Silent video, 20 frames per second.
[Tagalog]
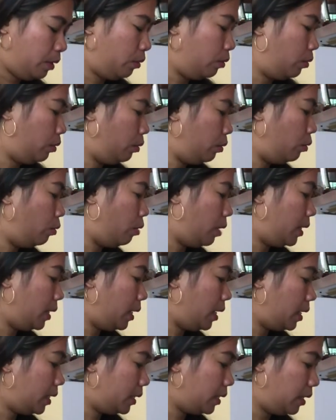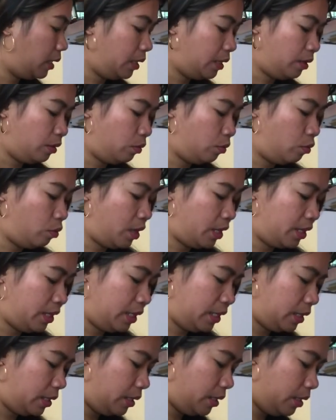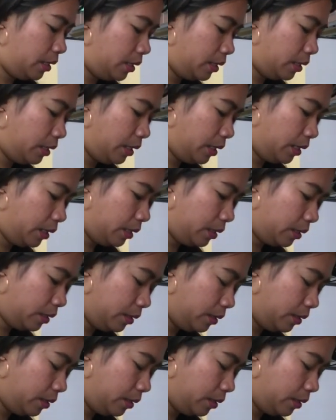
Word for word: ko, kuha na lang sila ng kuha niyan. Hindi sila nag...